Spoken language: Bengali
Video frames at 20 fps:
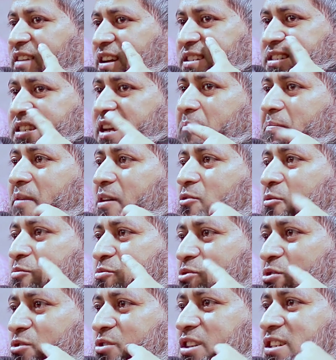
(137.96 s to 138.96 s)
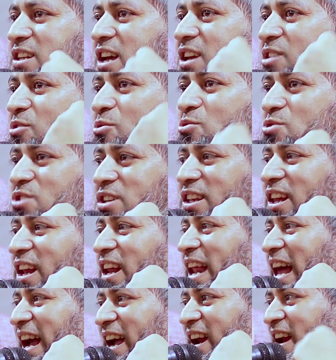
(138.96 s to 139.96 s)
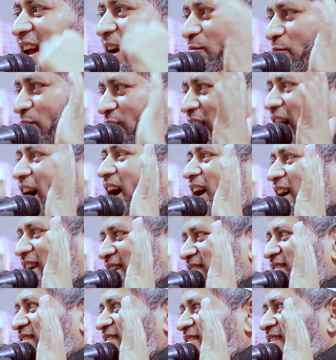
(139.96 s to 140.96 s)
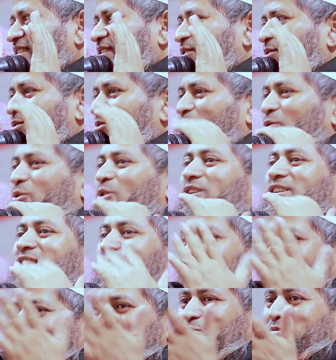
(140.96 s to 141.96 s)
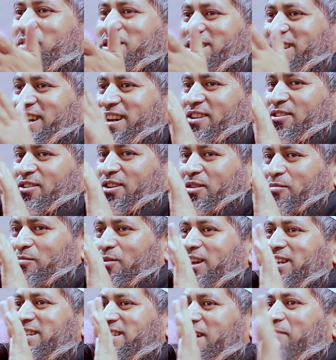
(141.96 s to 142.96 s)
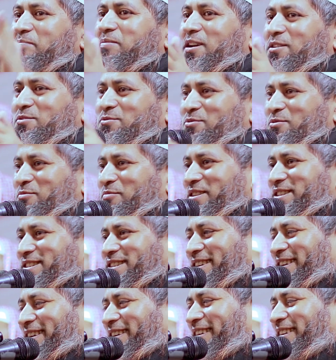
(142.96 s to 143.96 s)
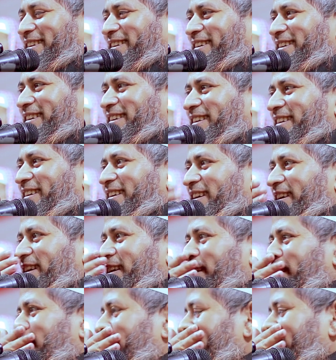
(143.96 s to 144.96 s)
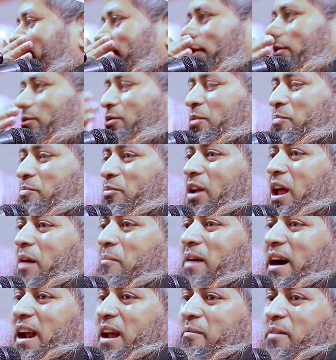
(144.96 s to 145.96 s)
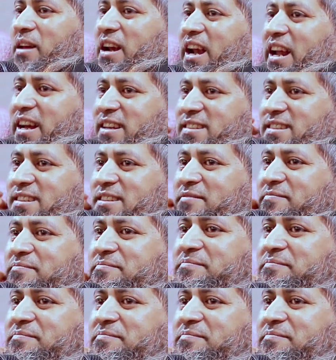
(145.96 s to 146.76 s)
মানে চাপা খুব শক্তিশালী ঘুষি দিলে লাগে না এমন না কথার জোর বেশি আর কি বলে চাপার জোর বেশি তো দুই পোলা মারামারি লাগছে